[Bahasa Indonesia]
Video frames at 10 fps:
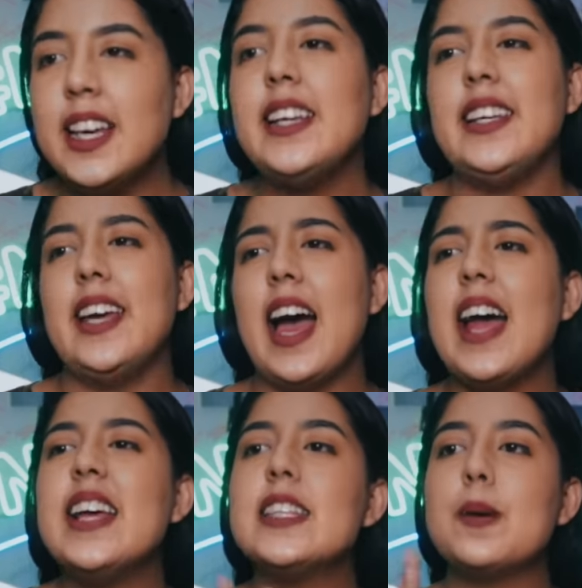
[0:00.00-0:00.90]
Jadi,
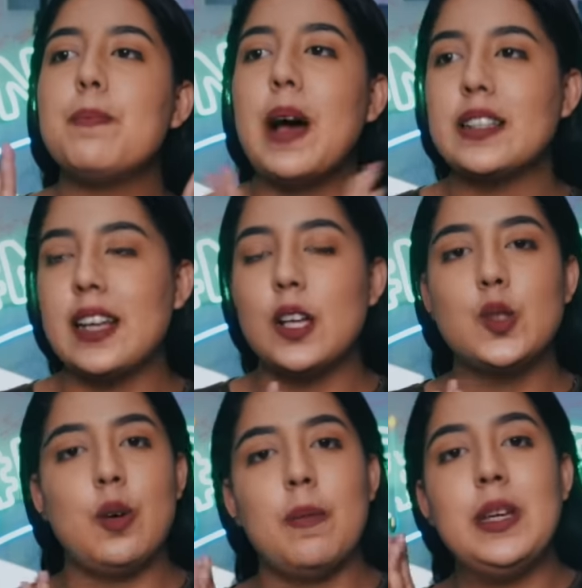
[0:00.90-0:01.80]
ada sepasang
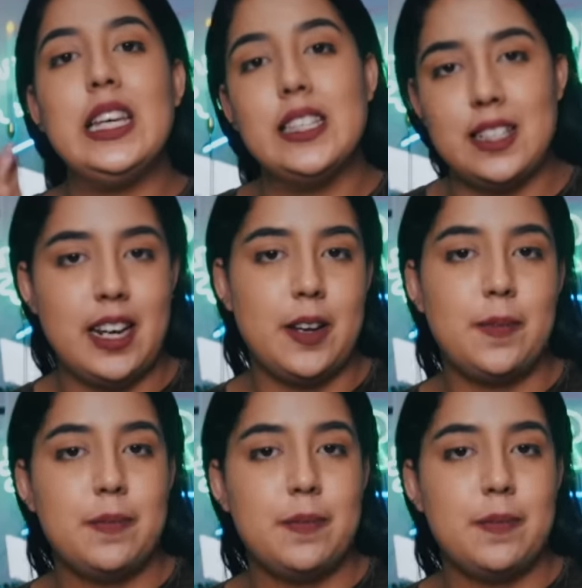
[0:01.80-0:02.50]
suami istri.